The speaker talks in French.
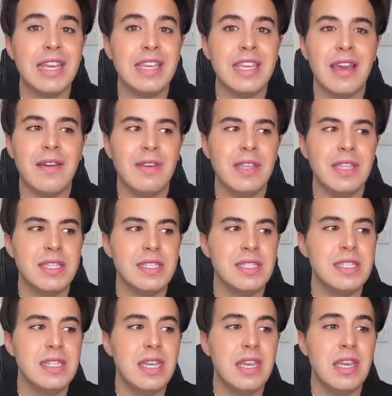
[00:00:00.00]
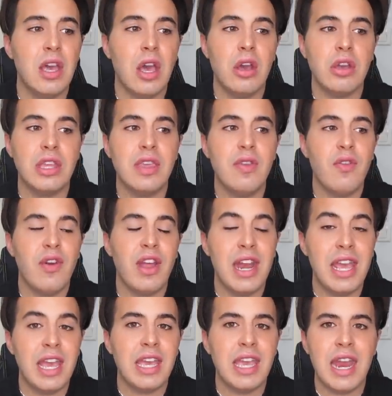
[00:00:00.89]
et qui avaient décidé euh, qu'il
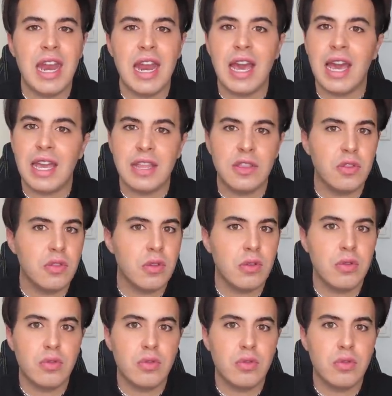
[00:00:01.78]
fallait qu'elle arrête